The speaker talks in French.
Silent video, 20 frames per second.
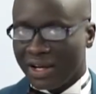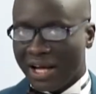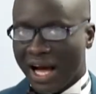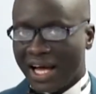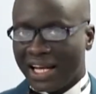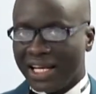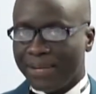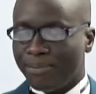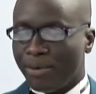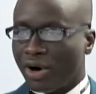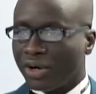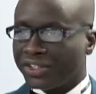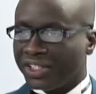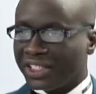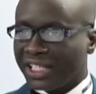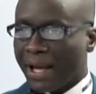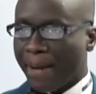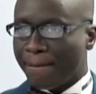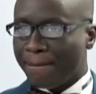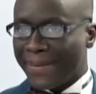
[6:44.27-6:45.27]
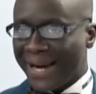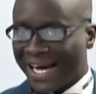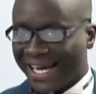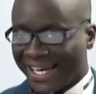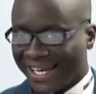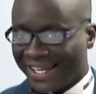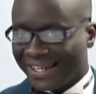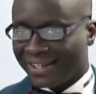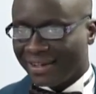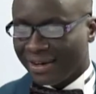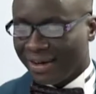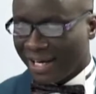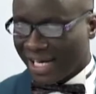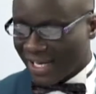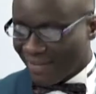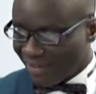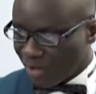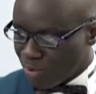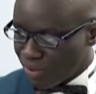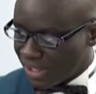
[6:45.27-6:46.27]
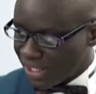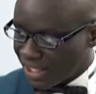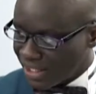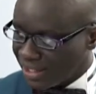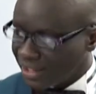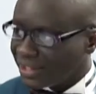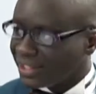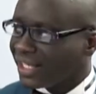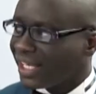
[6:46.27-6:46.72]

À l'époque, c'était Mac Ravalomanan